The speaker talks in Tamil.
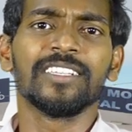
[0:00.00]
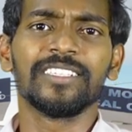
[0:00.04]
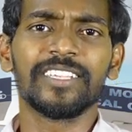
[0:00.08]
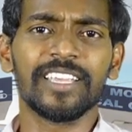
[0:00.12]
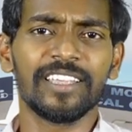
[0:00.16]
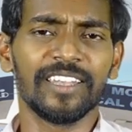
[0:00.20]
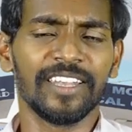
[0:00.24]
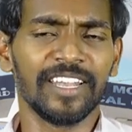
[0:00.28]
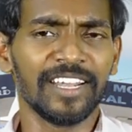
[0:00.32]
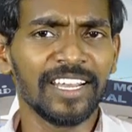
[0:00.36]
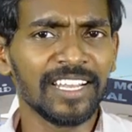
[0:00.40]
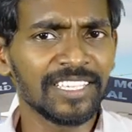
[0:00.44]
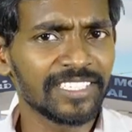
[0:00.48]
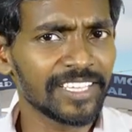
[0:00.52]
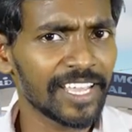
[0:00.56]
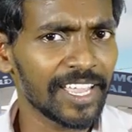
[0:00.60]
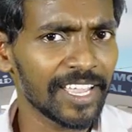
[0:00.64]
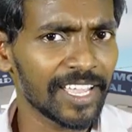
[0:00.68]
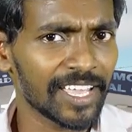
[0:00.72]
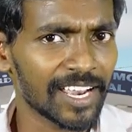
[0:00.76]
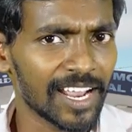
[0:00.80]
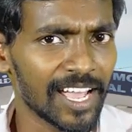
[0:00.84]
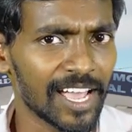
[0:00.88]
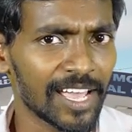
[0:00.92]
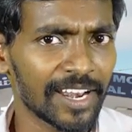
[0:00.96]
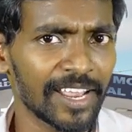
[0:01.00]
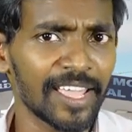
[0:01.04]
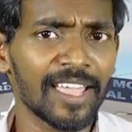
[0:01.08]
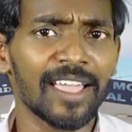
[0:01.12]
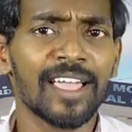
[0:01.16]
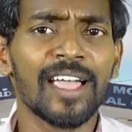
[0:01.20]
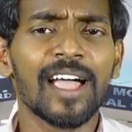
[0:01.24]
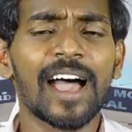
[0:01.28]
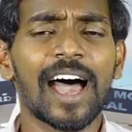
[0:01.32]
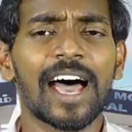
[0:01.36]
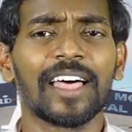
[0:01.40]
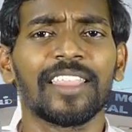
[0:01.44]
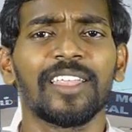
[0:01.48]
ஜெ நின்று ஜெயிக்கிறாரு
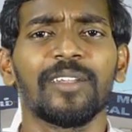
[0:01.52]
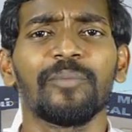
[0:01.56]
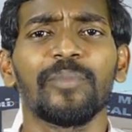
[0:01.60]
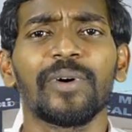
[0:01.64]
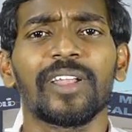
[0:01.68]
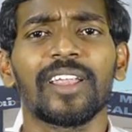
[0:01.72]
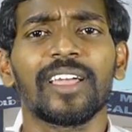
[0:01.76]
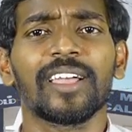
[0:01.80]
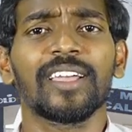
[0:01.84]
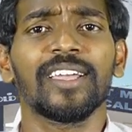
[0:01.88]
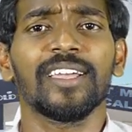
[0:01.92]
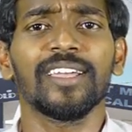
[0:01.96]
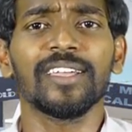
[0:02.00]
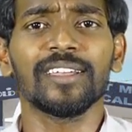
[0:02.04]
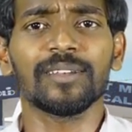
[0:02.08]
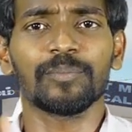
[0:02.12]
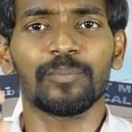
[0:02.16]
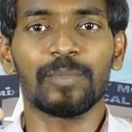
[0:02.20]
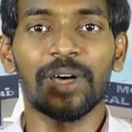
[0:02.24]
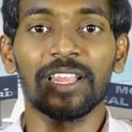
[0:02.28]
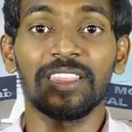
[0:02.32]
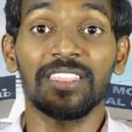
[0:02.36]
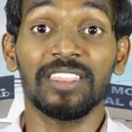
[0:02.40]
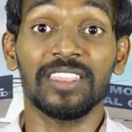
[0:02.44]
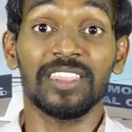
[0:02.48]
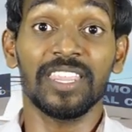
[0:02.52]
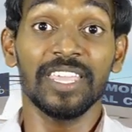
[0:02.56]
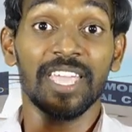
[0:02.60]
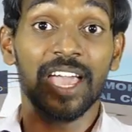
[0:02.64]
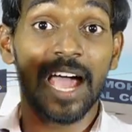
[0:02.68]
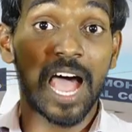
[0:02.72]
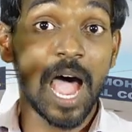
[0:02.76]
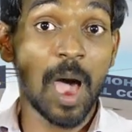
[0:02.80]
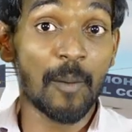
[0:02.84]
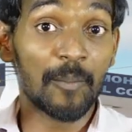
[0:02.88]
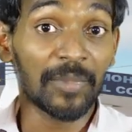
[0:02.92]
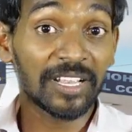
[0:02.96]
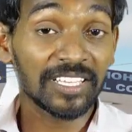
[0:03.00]
அதன் பிறகு மத்திய
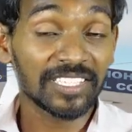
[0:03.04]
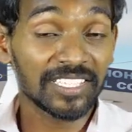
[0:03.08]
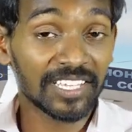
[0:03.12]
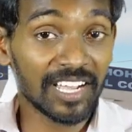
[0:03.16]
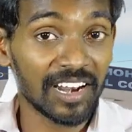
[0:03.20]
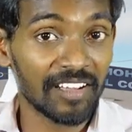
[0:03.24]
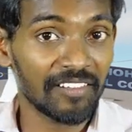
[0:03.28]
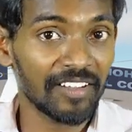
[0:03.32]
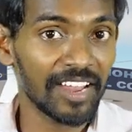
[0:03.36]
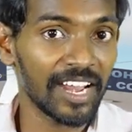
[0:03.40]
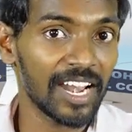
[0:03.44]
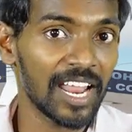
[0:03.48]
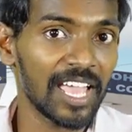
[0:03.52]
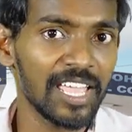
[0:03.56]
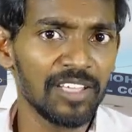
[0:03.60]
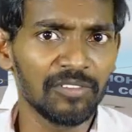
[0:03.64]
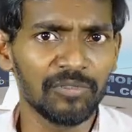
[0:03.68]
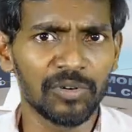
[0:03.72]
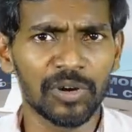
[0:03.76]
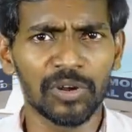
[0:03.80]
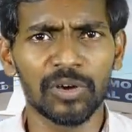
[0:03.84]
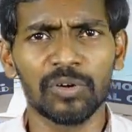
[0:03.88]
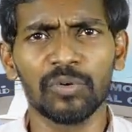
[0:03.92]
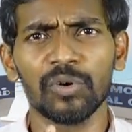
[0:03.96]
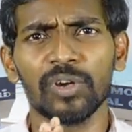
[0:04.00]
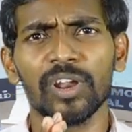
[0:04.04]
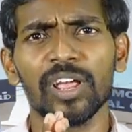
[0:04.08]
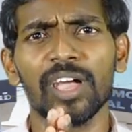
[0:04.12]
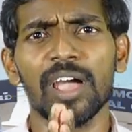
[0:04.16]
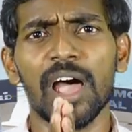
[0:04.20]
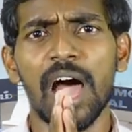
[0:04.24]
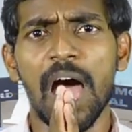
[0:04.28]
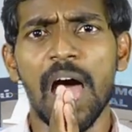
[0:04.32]
அமைச்சரவையில் இவருக்கு ஒரு